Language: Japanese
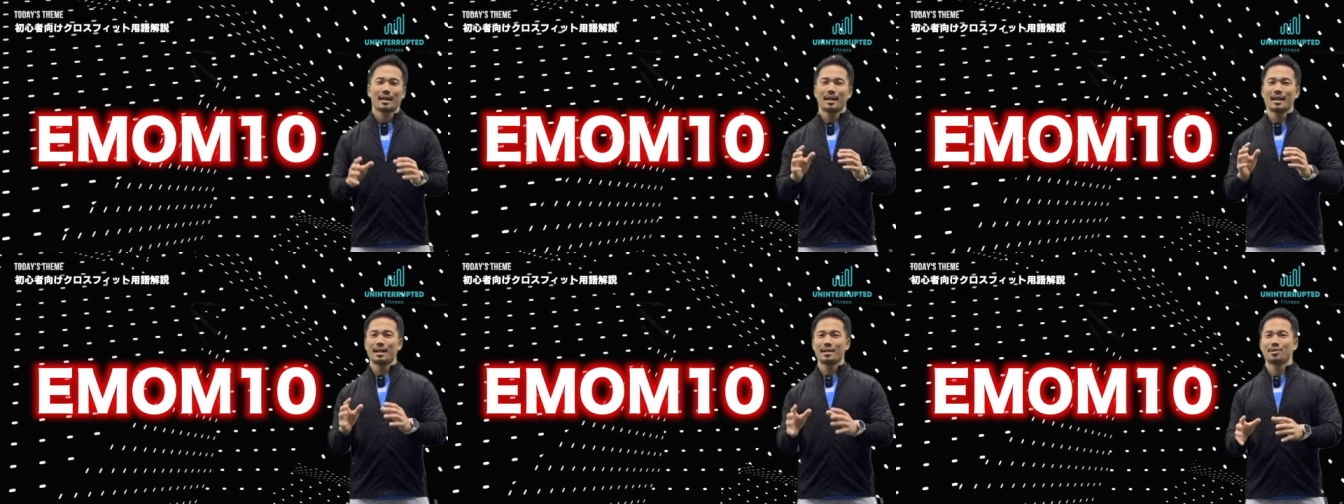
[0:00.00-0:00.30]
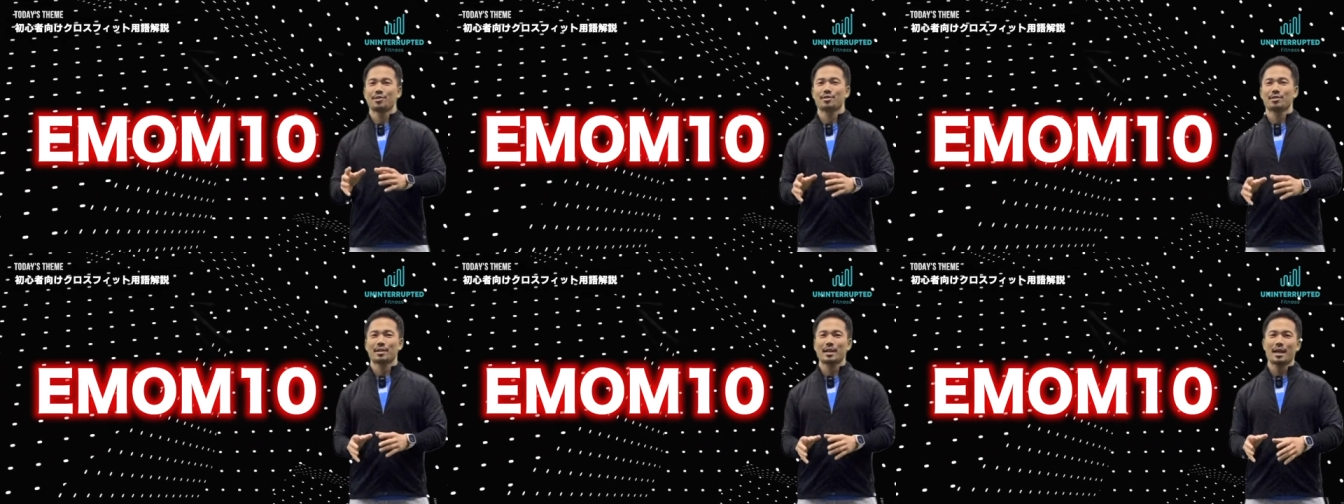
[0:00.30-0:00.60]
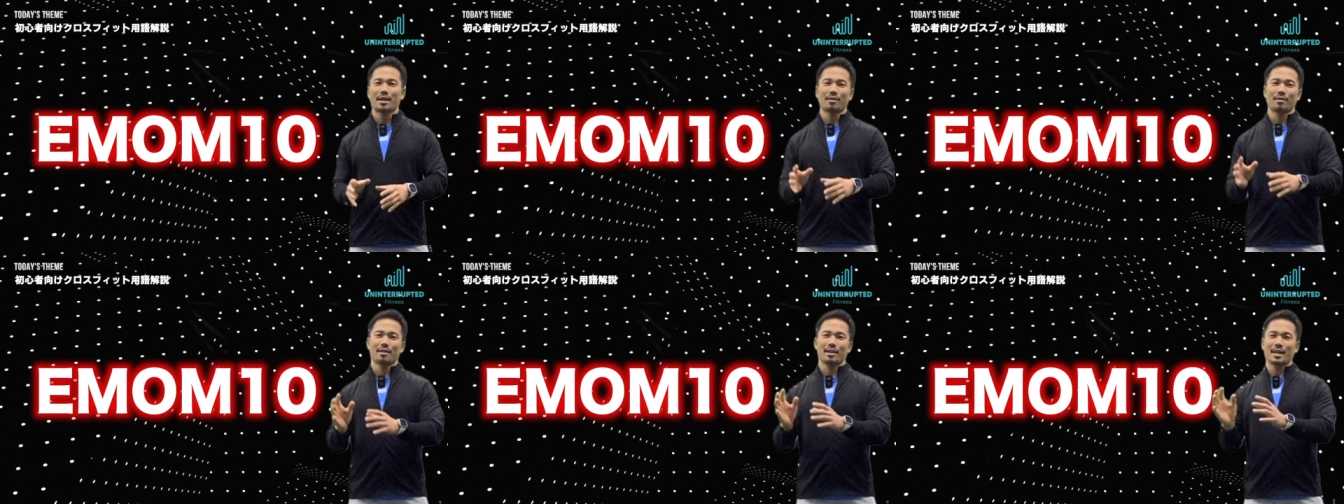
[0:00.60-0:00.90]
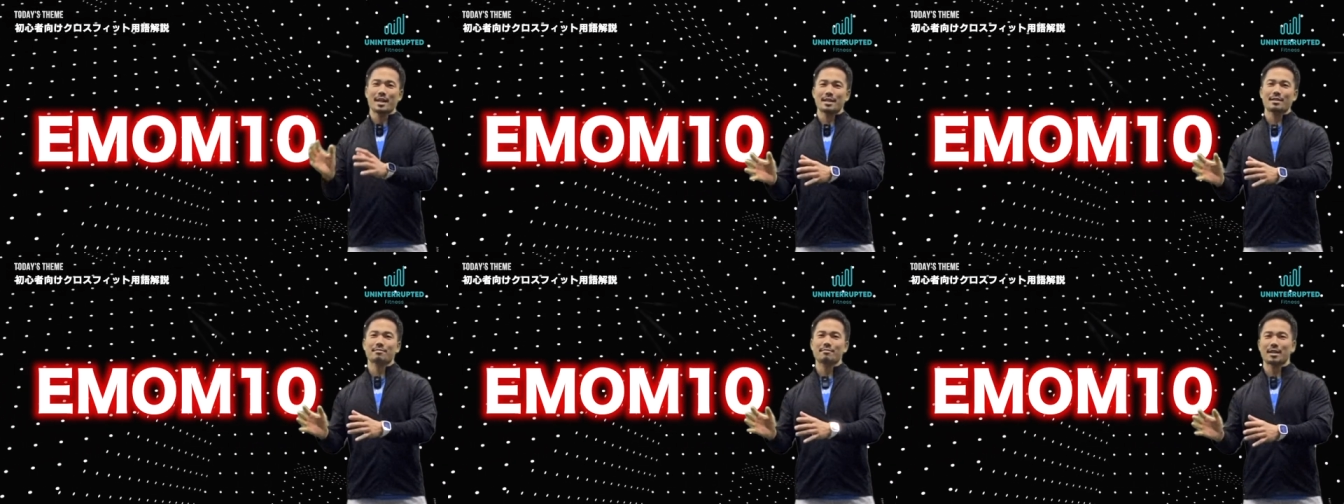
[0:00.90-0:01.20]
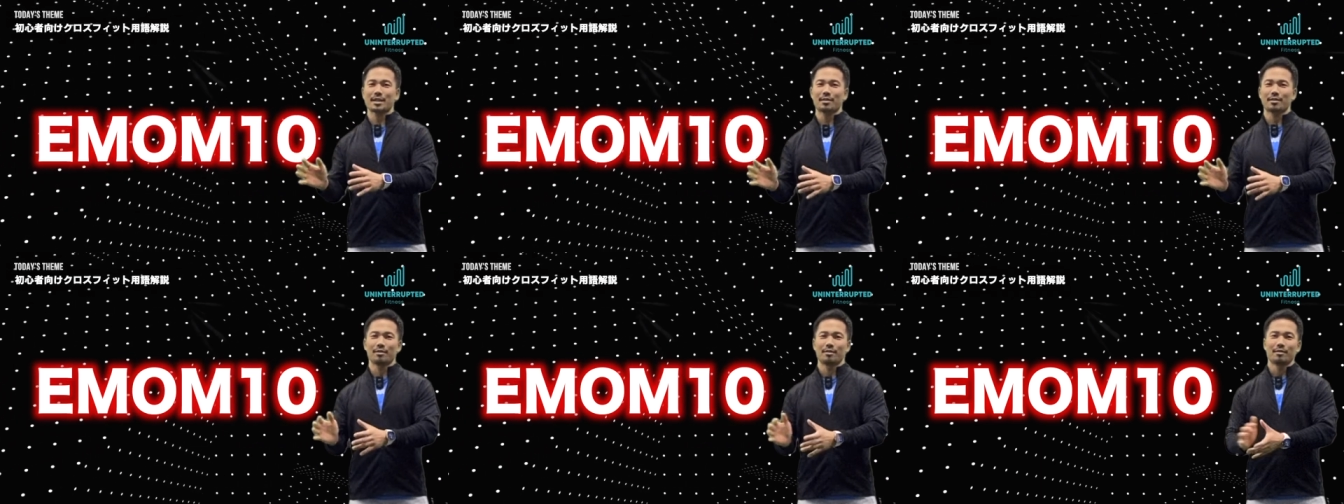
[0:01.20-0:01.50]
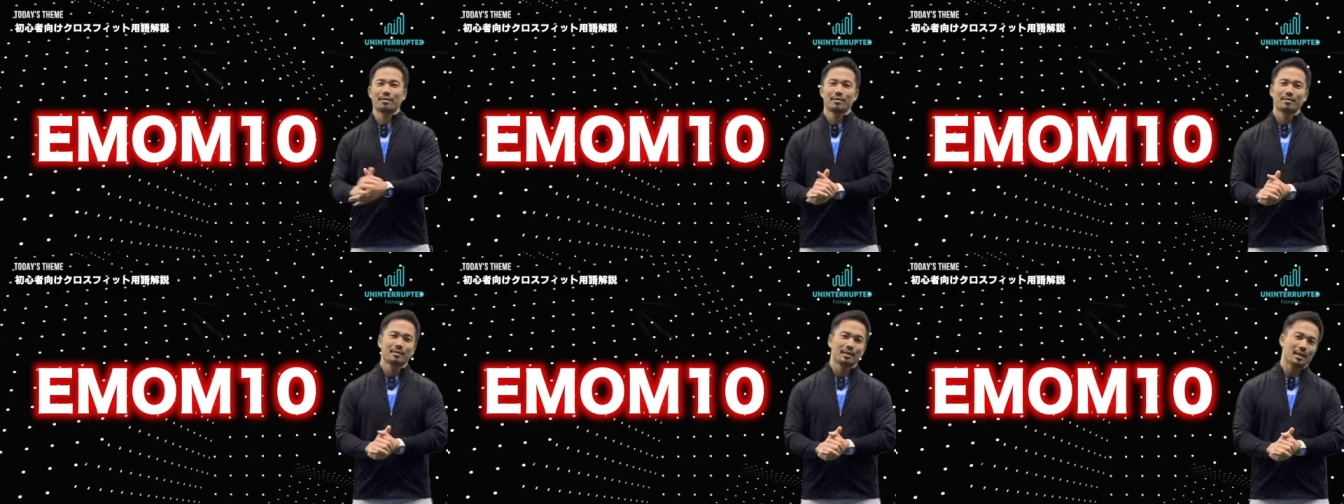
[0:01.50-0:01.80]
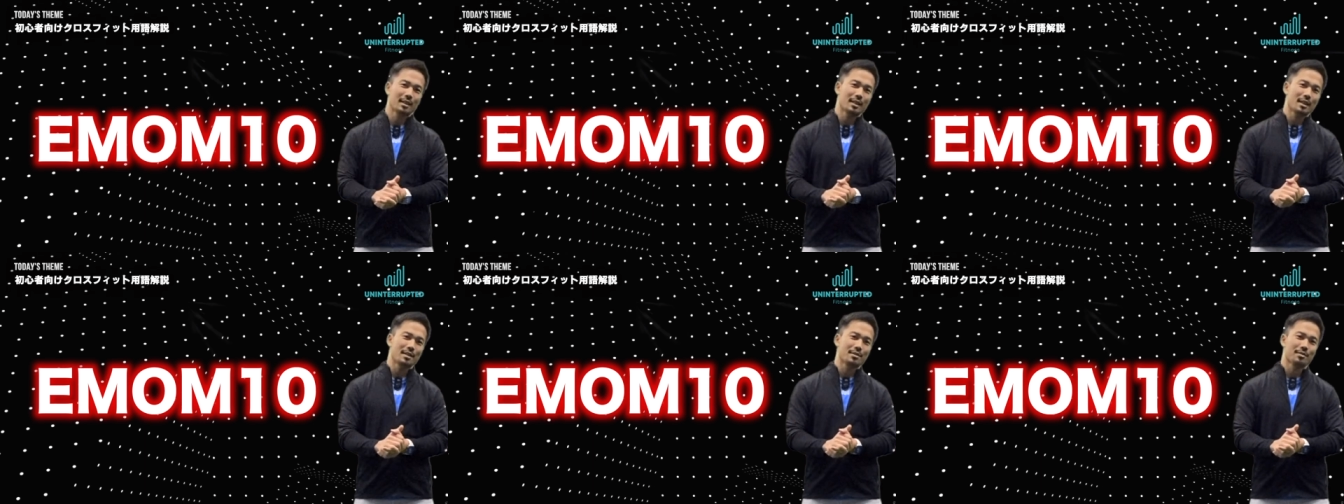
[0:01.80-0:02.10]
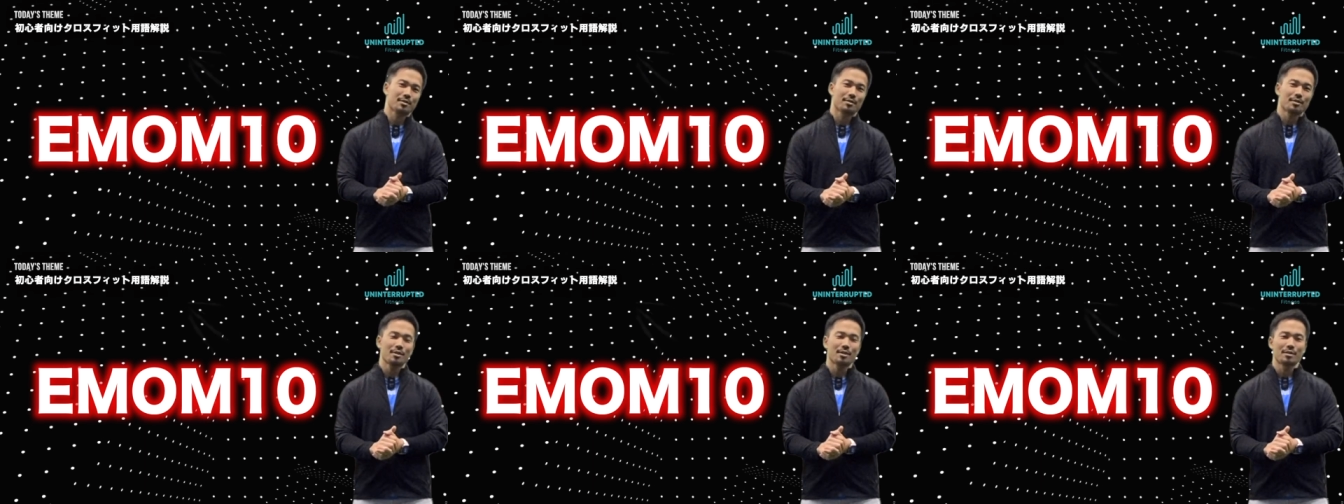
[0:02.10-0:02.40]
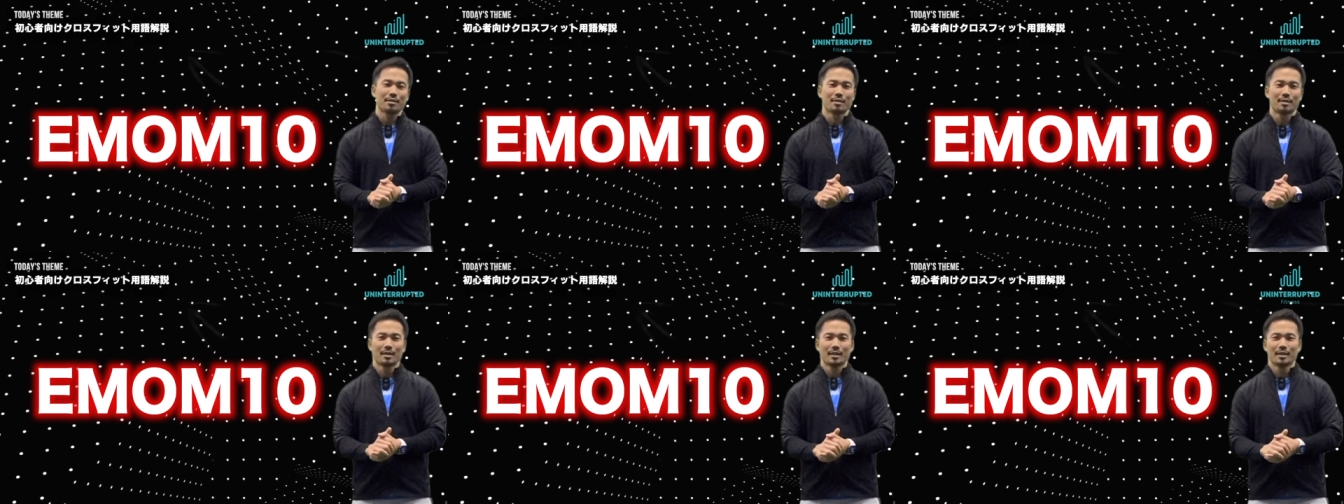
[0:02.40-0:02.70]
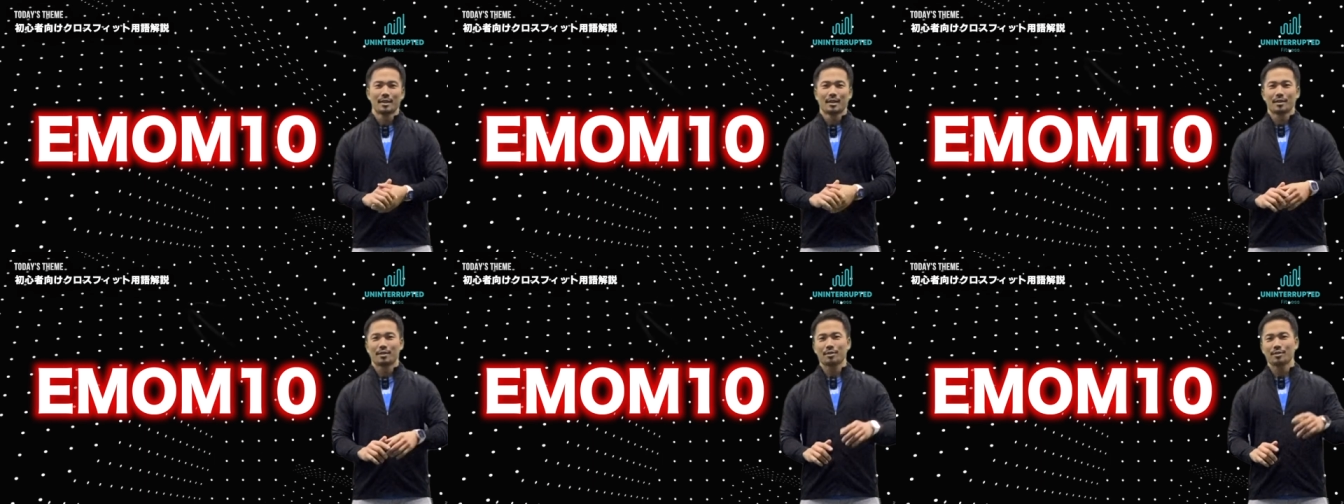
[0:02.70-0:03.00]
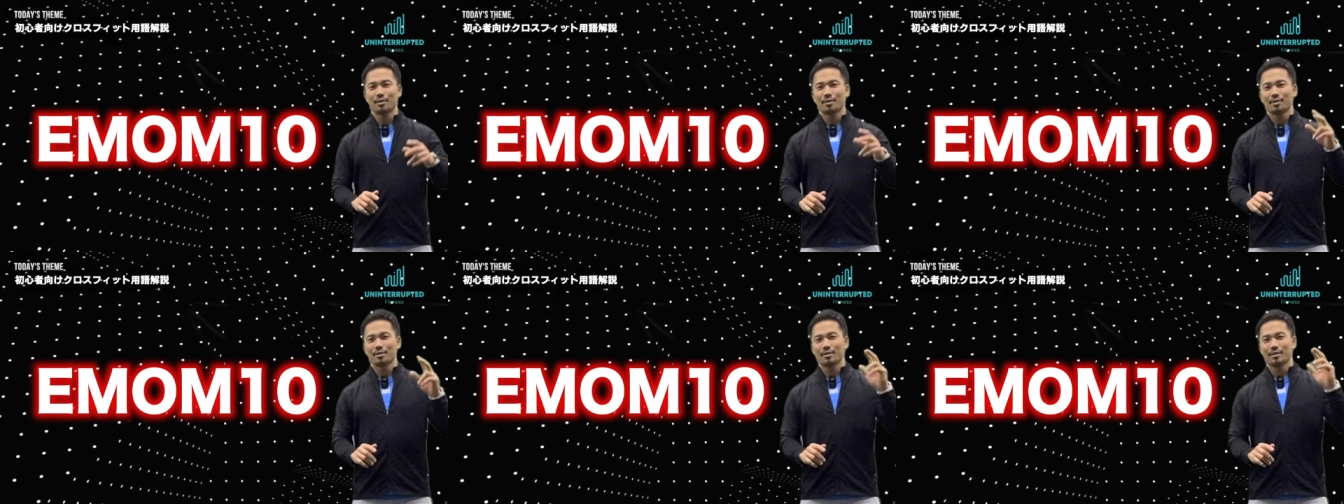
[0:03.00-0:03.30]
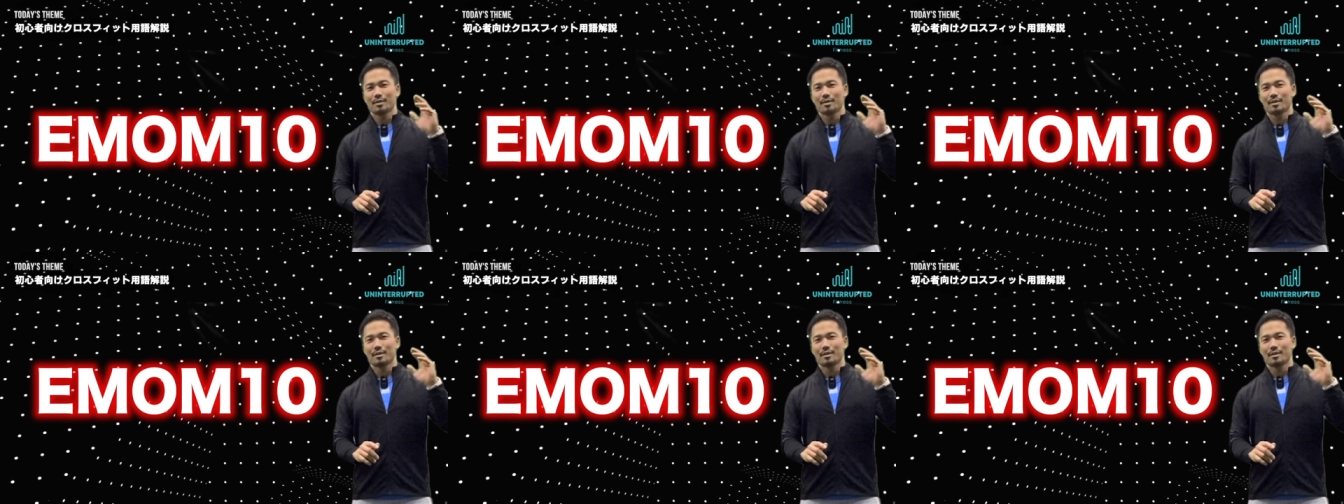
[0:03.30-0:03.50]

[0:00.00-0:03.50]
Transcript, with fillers: えー、10回のエアスクワットだったりするとこの